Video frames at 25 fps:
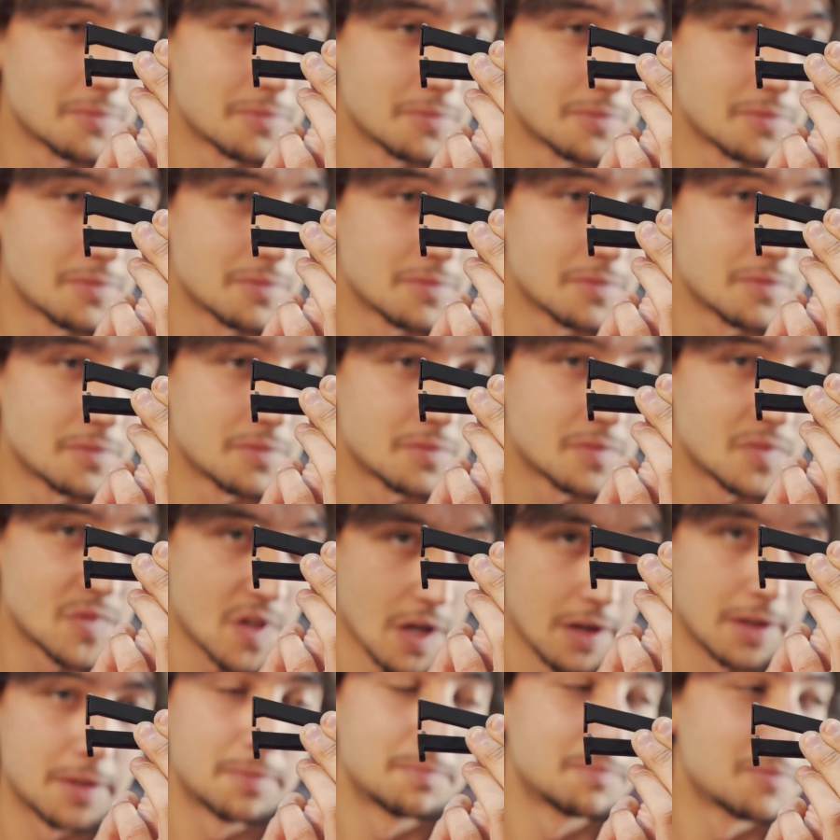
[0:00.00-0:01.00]
połowę.
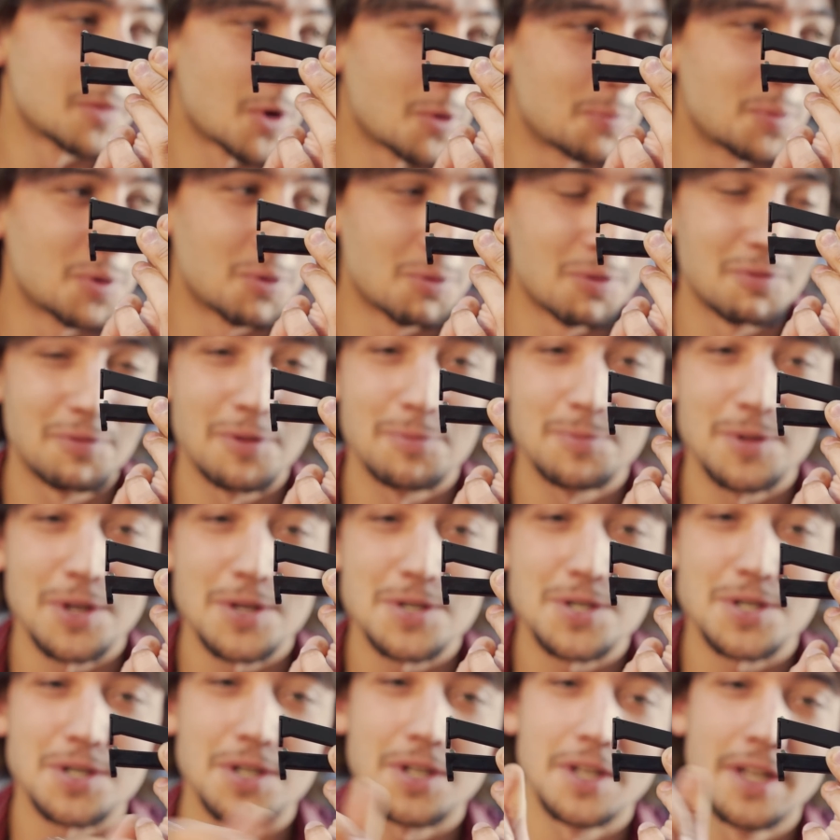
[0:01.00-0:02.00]
Tak, o połowę
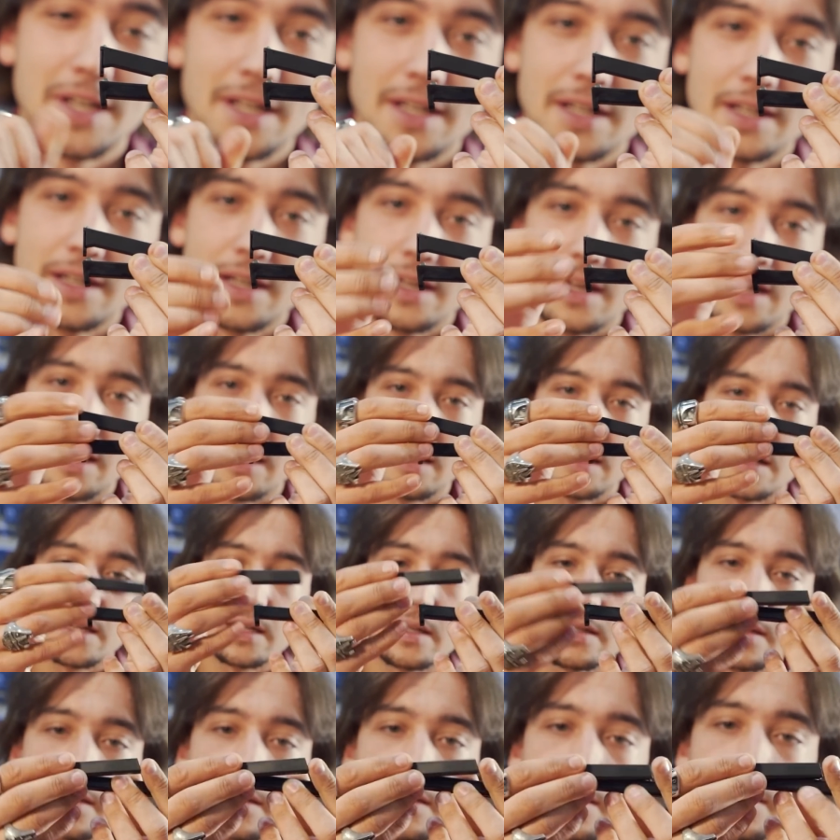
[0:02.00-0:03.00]
mniejszy,
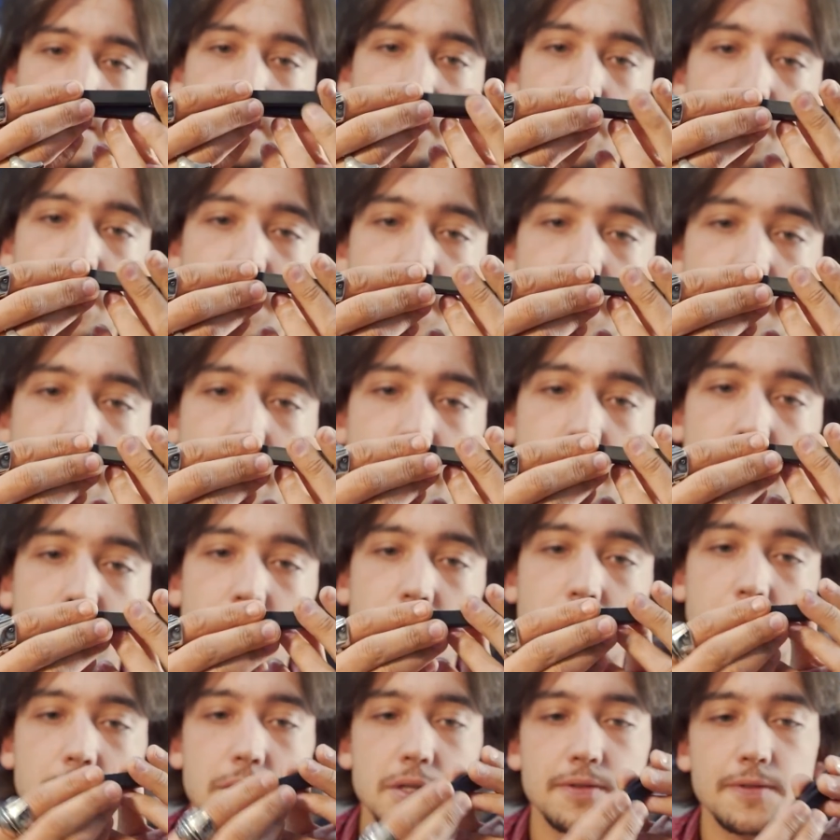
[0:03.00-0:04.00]
ale dokładnie
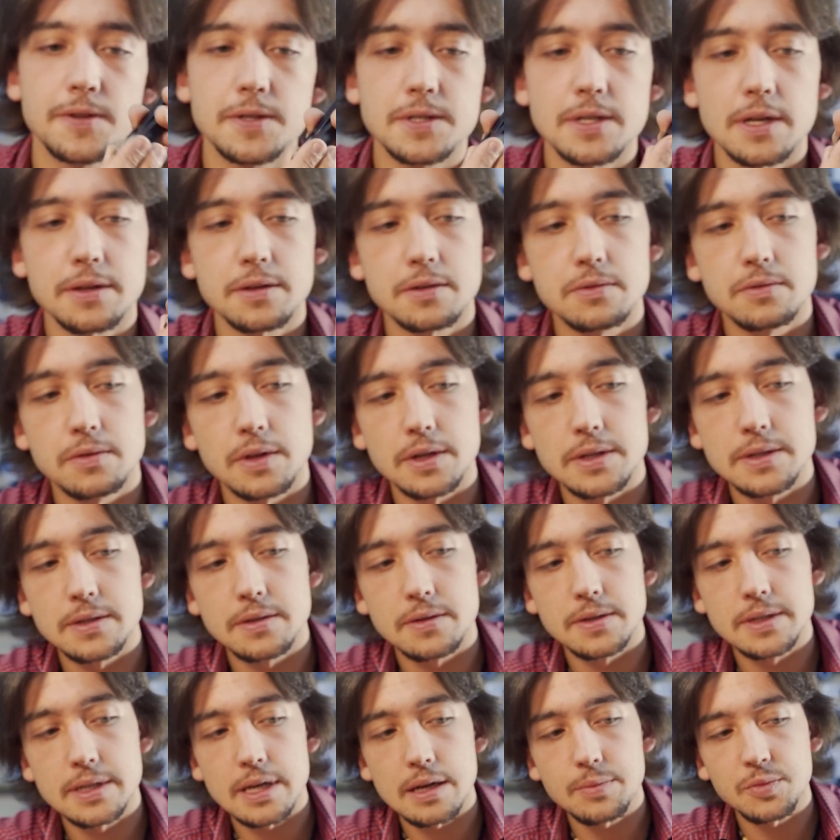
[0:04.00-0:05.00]
rozwiązanie tutaj jest
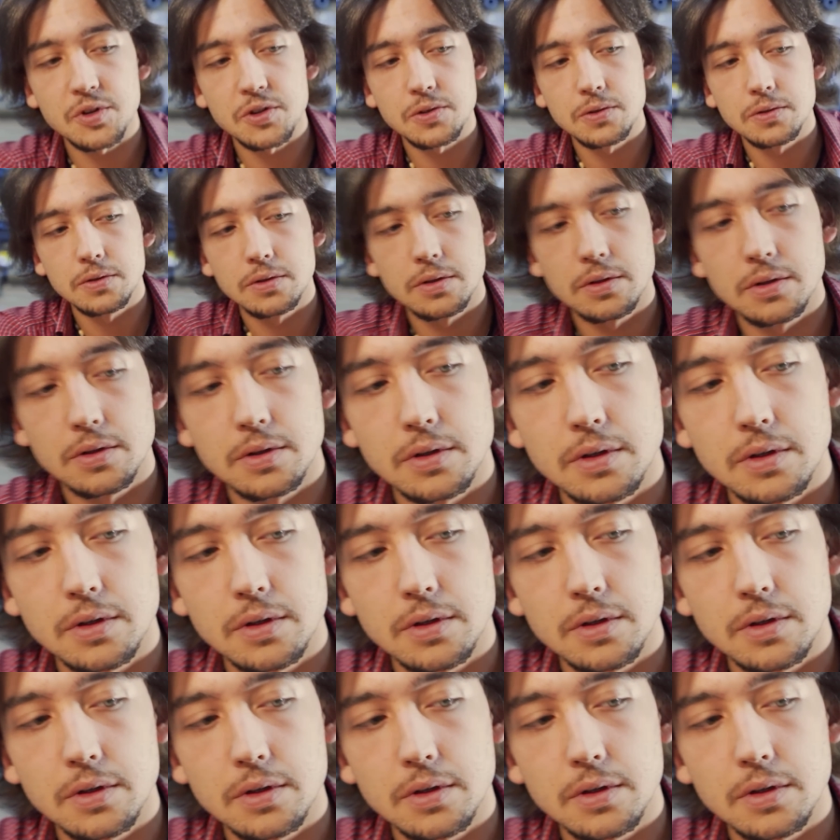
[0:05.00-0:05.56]
to samo